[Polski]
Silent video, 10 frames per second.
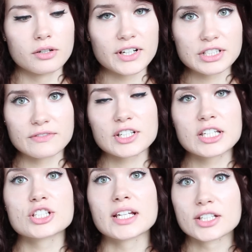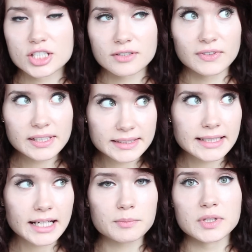właśnie ważna rzecz,
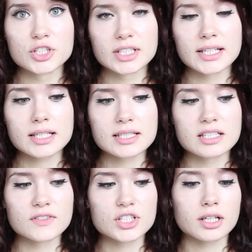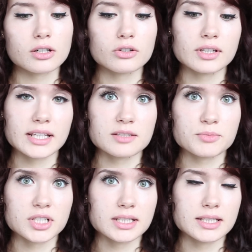filtry chemiczne zazwyczaj chronią nas
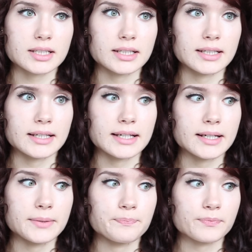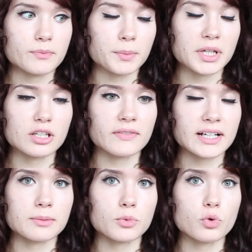przed
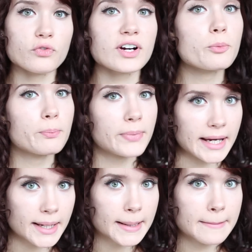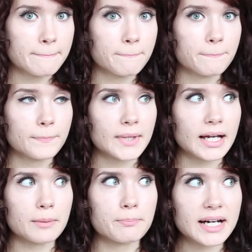promieniowaniem UVB,
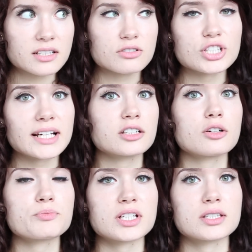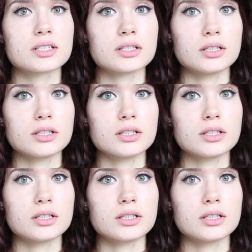a bardzo rzadko przed